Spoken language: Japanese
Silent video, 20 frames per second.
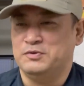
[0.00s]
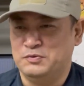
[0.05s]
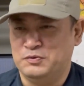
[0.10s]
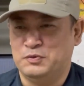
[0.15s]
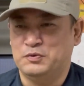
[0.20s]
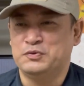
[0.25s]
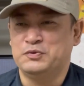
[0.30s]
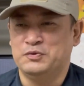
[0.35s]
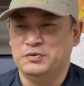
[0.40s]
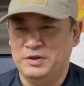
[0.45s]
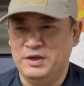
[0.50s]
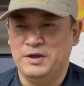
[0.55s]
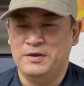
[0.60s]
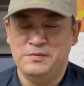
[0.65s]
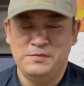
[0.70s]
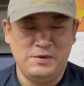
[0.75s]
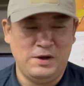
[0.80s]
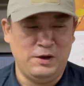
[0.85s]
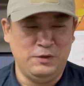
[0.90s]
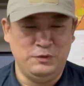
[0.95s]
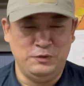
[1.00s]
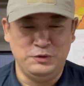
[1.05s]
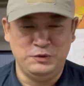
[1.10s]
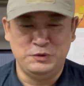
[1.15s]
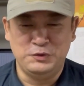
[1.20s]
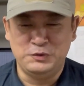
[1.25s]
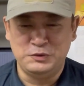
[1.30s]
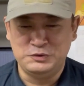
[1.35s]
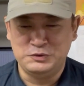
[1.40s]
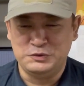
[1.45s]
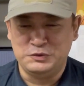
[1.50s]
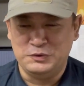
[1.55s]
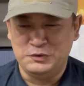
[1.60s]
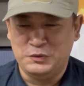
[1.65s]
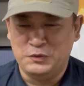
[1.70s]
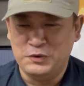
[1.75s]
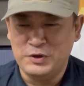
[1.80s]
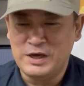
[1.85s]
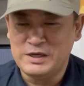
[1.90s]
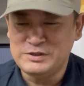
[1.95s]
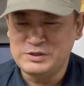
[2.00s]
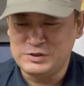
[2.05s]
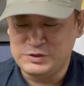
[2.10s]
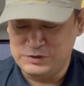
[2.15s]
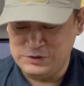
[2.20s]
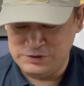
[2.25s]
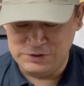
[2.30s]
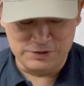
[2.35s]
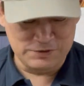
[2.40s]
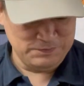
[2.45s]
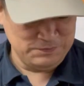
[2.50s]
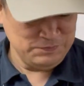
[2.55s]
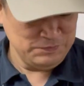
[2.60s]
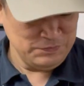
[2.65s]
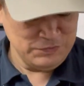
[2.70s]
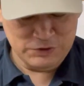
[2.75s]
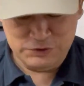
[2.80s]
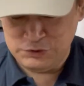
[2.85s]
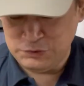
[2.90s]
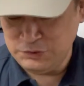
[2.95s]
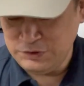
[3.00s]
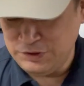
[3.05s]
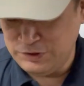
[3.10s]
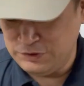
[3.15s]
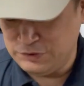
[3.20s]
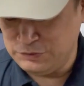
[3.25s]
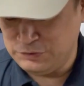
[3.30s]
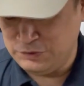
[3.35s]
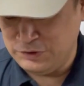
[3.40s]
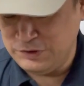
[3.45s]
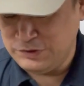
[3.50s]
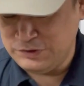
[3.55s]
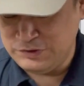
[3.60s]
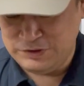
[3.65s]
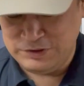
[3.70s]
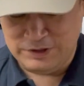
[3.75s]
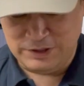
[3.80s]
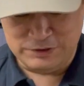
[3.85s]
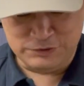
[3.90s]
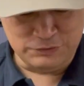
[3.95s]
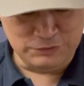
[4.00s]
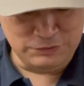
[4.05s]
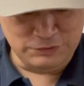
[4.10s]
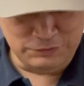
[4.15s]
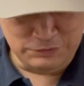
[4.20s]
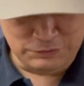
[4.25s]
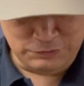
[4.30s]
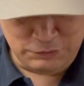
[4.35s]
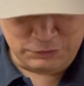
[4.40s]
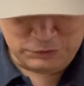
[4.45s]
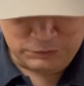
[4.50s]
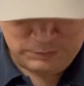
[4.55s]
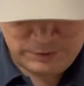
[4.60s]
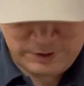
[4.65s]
ていうことで、あの、いろいろちょっとお安く、商品ちょっといくつかちょっと特